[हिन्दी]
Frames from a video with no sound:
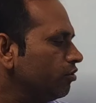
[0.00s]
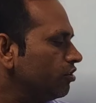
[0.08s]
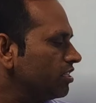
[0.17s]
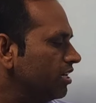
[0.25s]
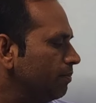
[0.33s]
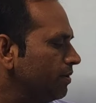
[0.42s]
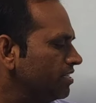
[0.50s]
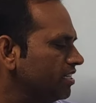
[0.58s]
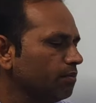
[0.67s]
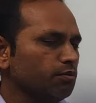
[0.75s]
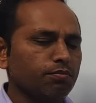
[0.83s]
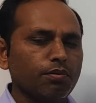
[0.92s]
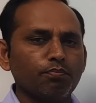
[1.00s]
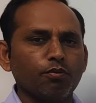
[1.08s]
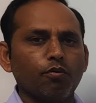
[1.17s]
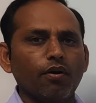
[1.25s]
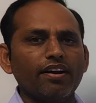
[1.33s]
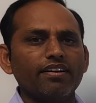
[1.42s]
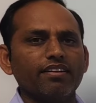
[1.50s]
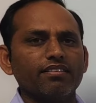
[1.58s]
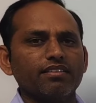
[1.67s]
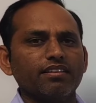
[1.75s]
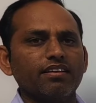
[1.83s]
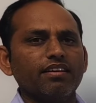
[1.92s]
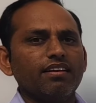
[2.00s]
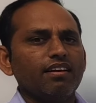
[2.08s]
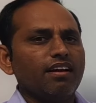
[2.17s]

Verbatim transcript: में तो इसलिए बीसीडब्ल्यू पंप प्रोवाइड करते हैं